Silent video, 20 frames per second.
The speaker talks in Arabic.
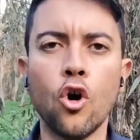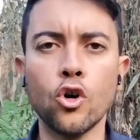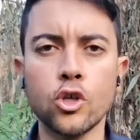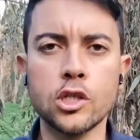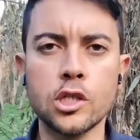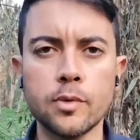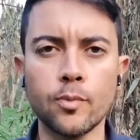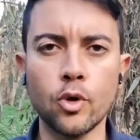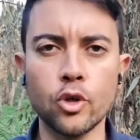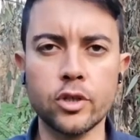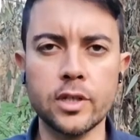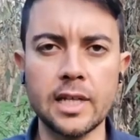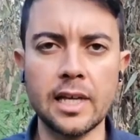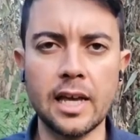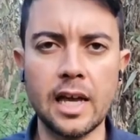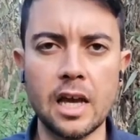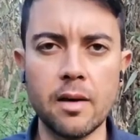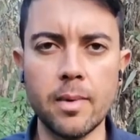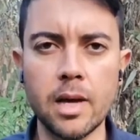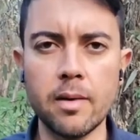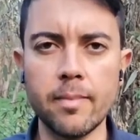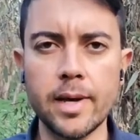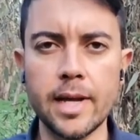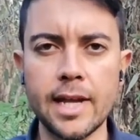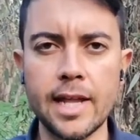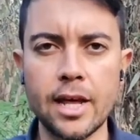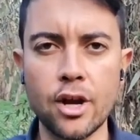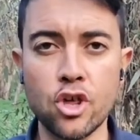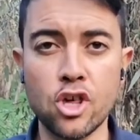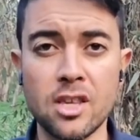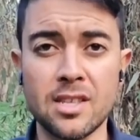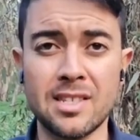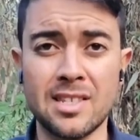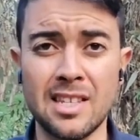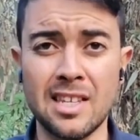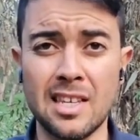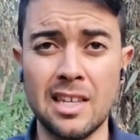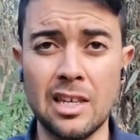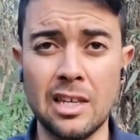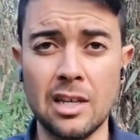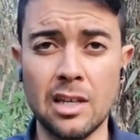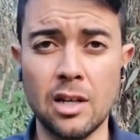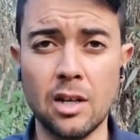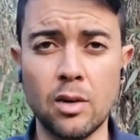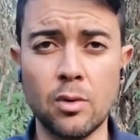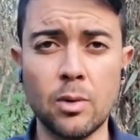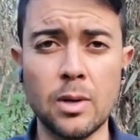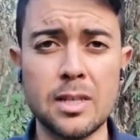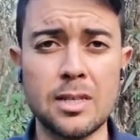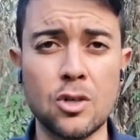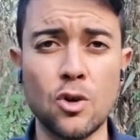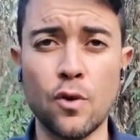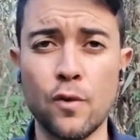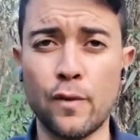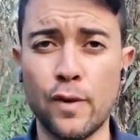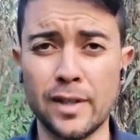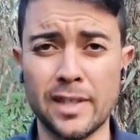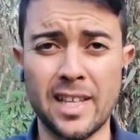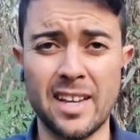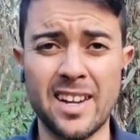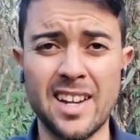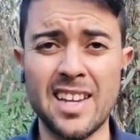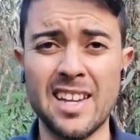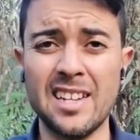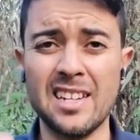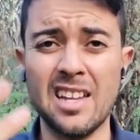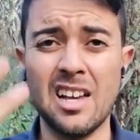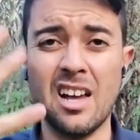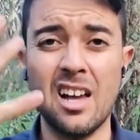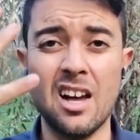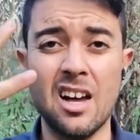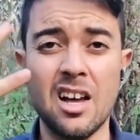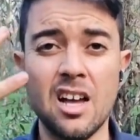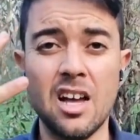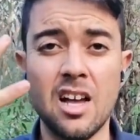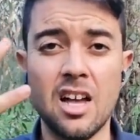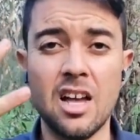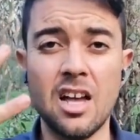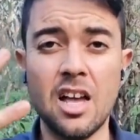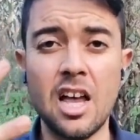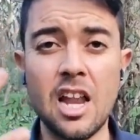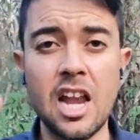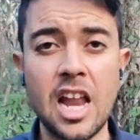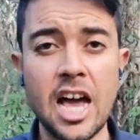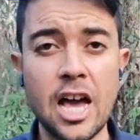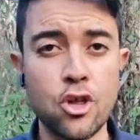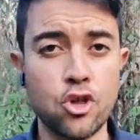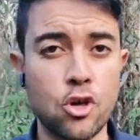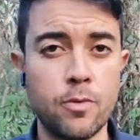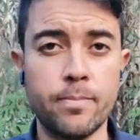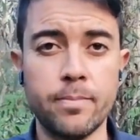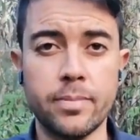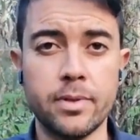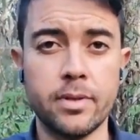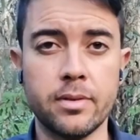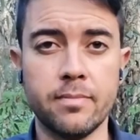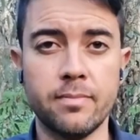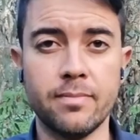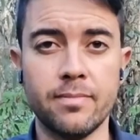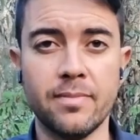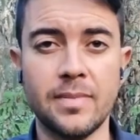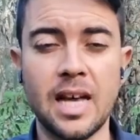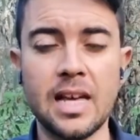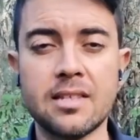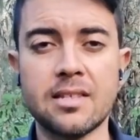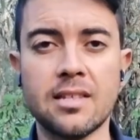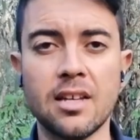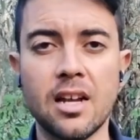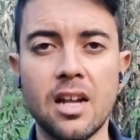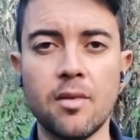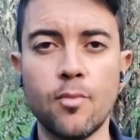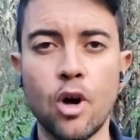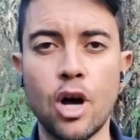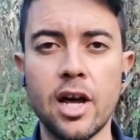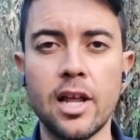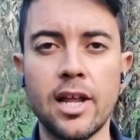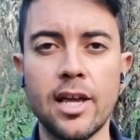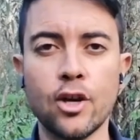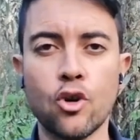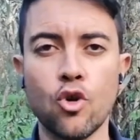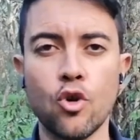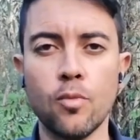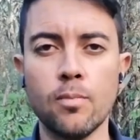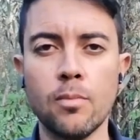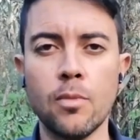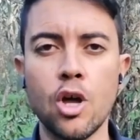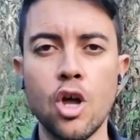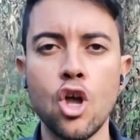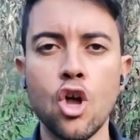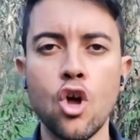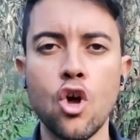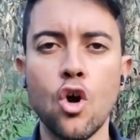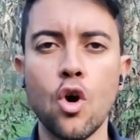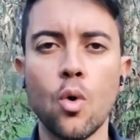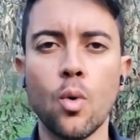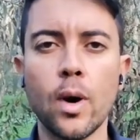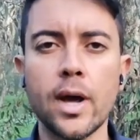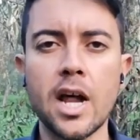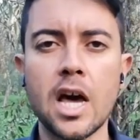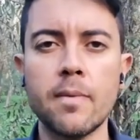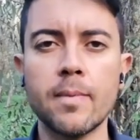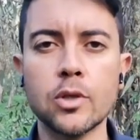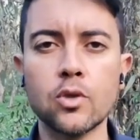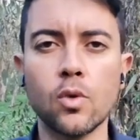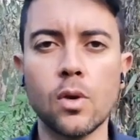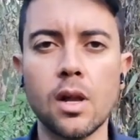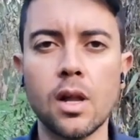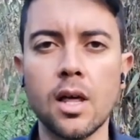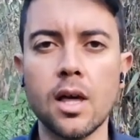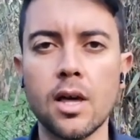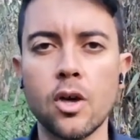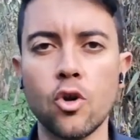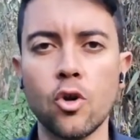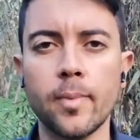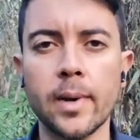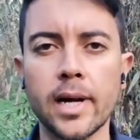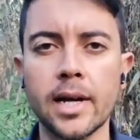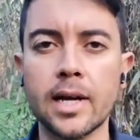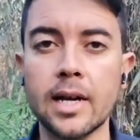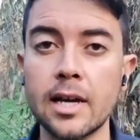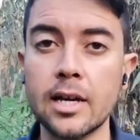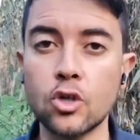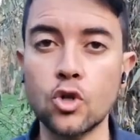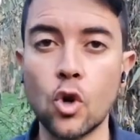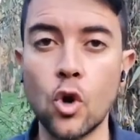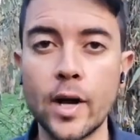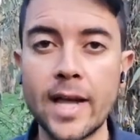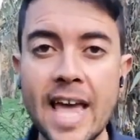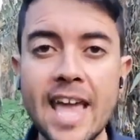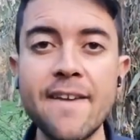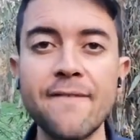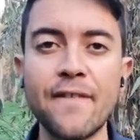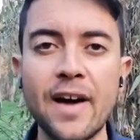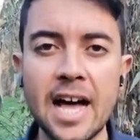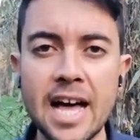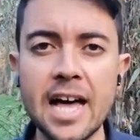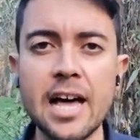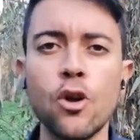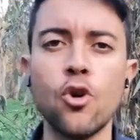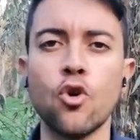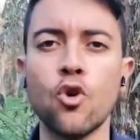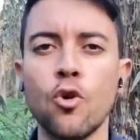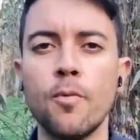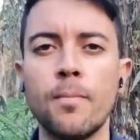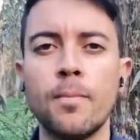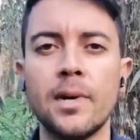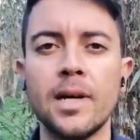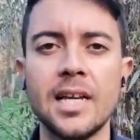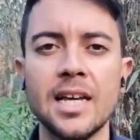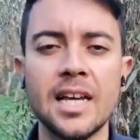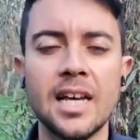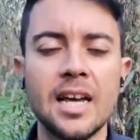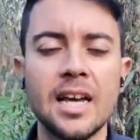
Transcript: اصمتي أمام النرجسي وسوف ترين العجب السلام عليكم ورحمة الله وبركاته كيف حالكم؟